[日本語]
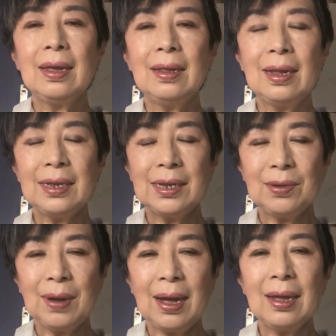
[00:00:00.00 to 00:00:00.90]

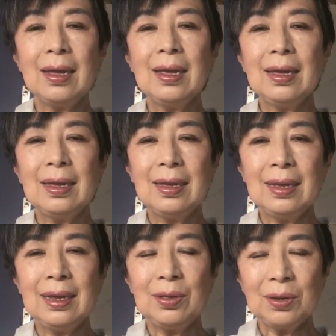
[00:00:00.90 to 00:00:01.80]
ナチスは
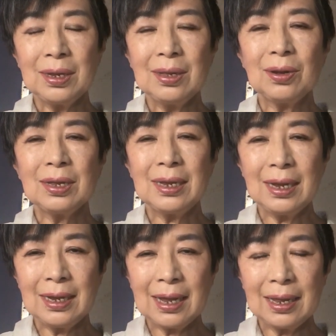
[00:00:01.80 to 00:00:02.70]
一つの
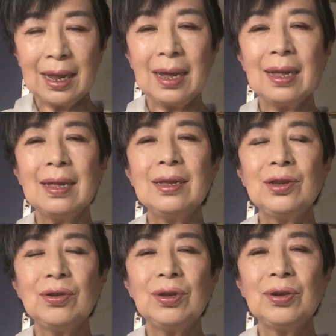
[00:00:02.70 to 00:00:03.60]
小さな
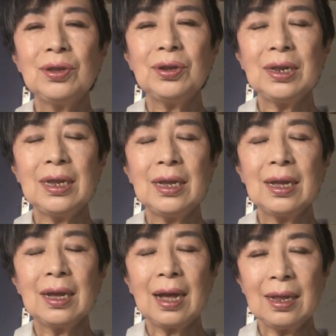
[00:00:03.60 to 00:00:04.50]
収容所に
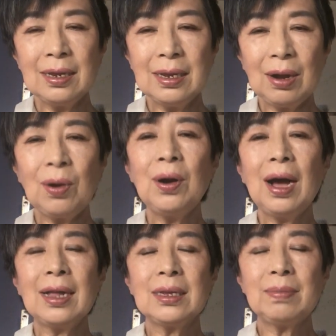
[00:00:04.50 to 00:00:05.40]
患者を
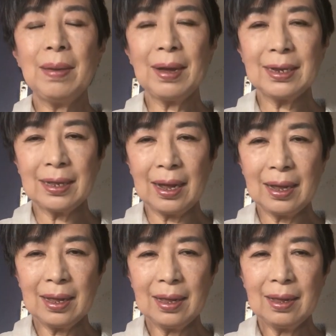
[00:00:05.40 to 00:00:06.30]
集めました。
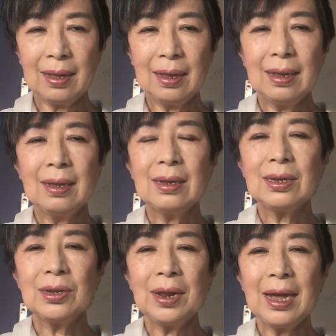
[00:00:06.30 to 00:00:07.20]

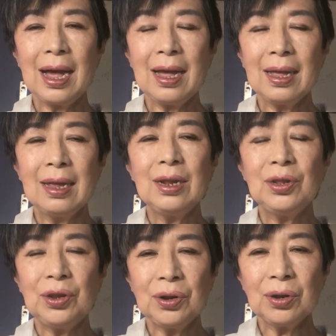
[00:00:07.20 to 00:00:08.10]
それが
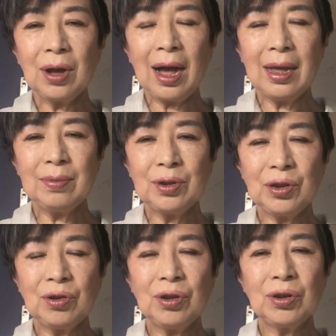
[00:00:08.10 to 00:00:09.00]
チュルクハイム
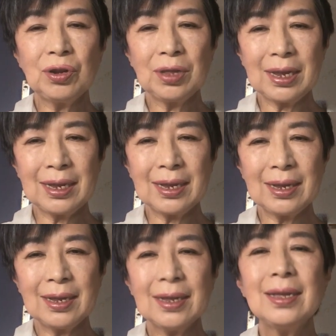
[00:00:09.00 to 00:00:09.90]
収容所です。
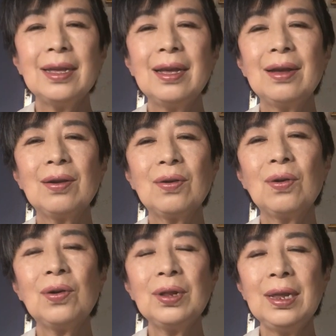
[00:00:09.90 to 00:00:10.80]
こ
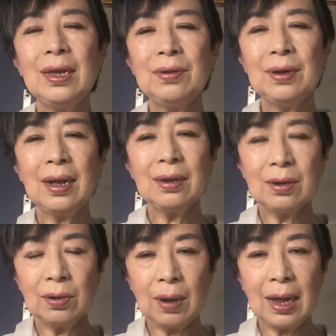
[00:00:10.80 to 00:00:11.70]
こに
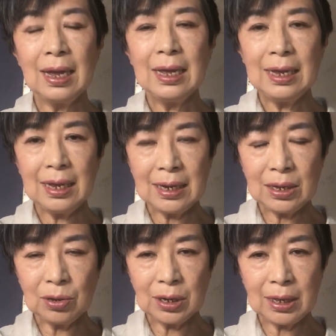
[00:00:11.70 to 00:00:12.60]
フランクルは医
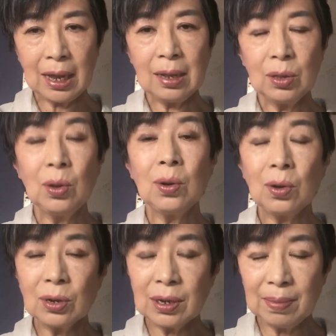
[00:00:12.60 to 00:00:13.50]
師として同
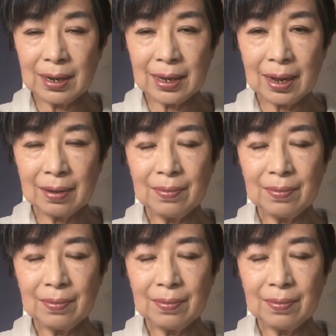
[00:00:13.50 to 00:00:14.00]
行しました。